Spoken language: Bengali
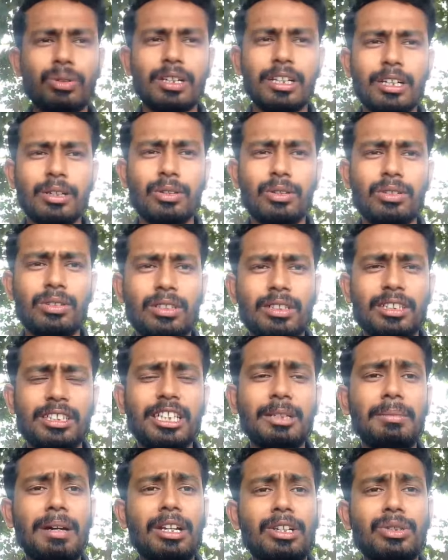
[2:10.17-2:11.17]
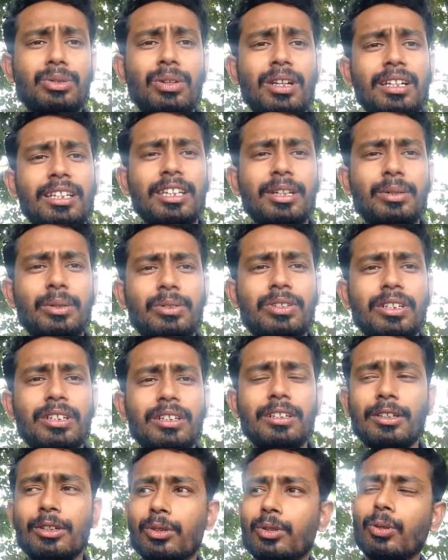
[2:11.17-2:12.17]
হোক না কেন সেই মানুষগুলোর কি করছে
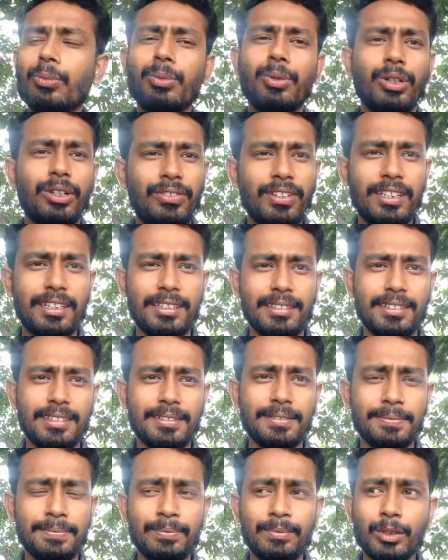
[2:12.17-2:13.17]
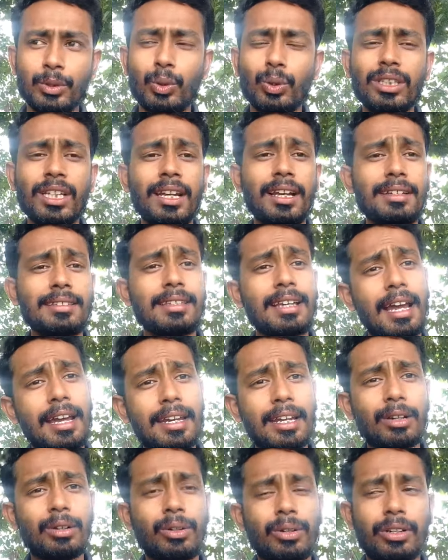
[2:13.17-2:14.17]
গুম করে ফেলতেছে কোথায় রাখছে
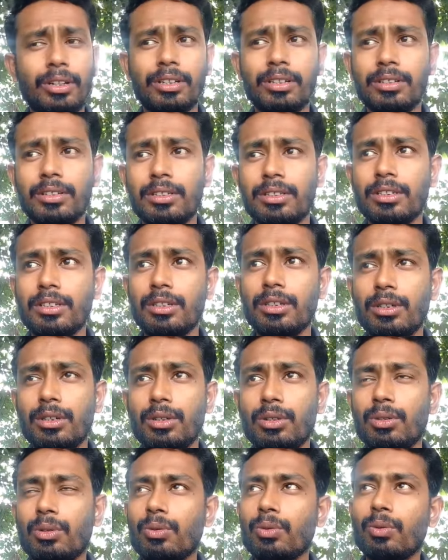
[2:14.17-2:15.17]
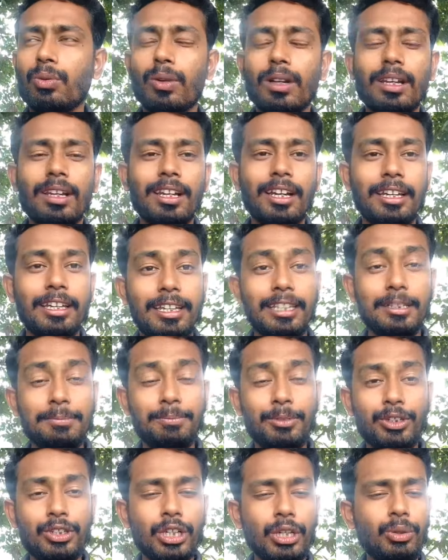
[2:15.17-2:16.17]
আয়না ঘরে ওয়াল্লা এই
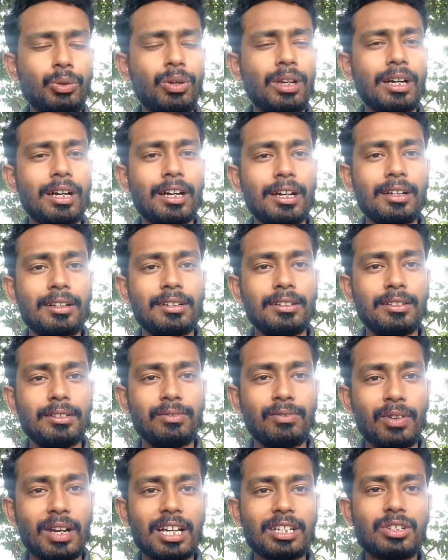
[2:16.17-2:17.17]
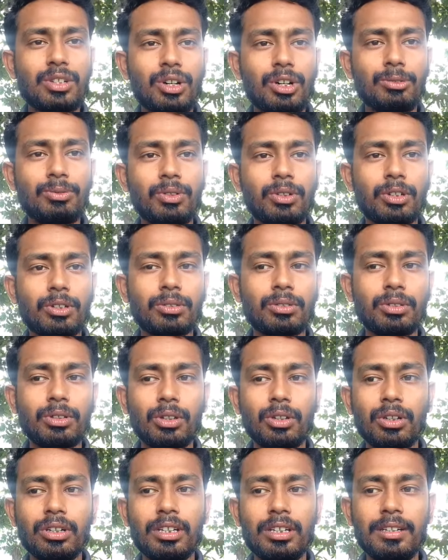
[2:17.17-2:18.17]
বিষয়গুলা ফ্লাশ হওয়ার পর
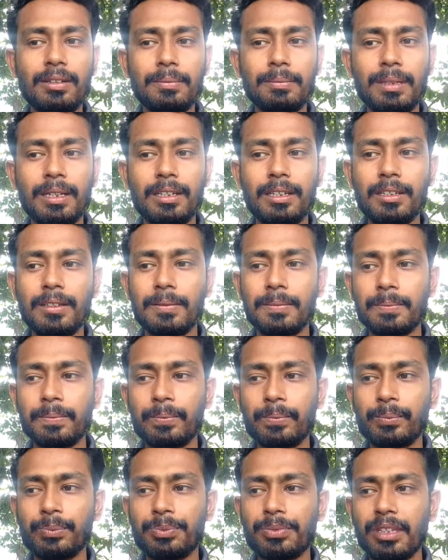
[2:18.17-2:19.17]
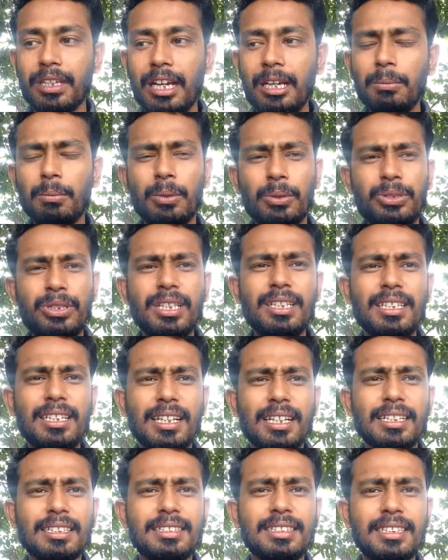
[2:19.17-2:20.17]
তখন মানে আমি বুঝতেছি
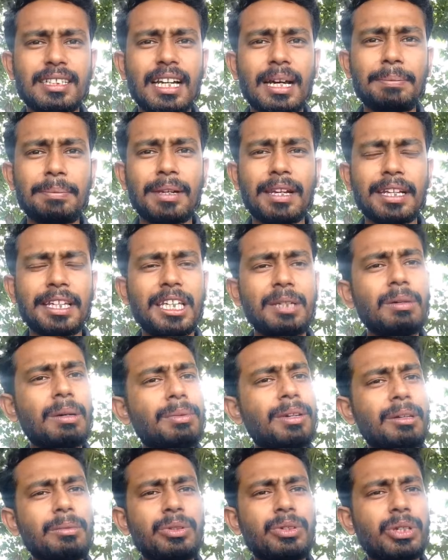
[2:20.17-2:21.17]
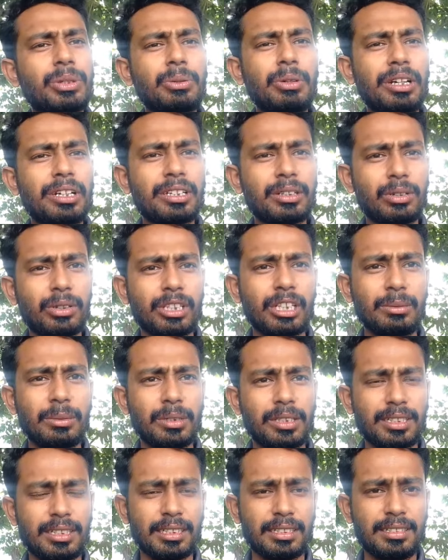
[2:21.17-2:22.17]
না যে আপনারা কিভাবে এই বিষয়গুলো নিয়ে কথা
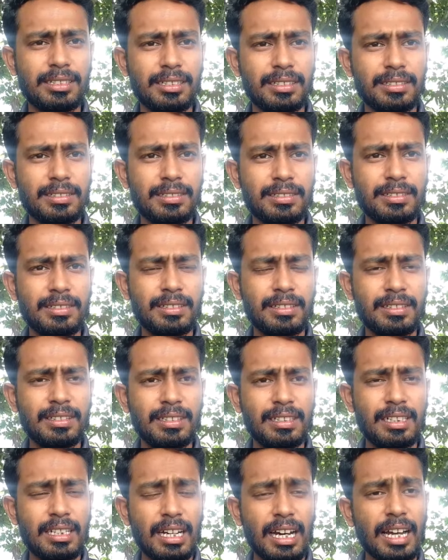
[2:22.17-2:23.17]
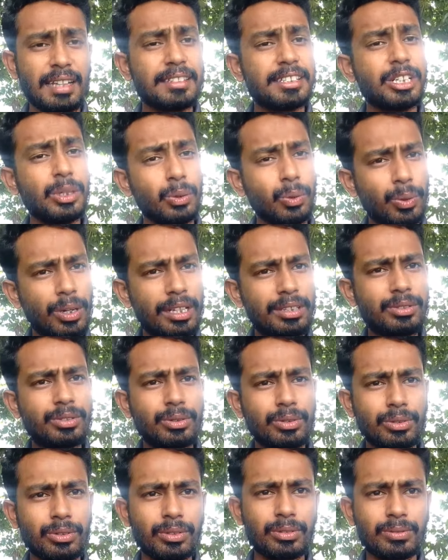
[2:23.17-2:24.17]
বলতে চাচ্ছেন আজকে ওনার
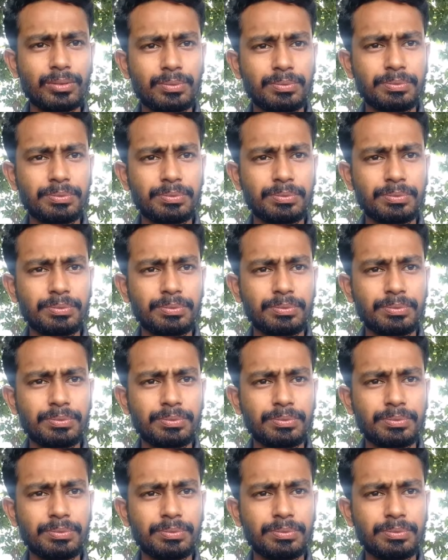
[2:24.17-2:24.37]
জন্য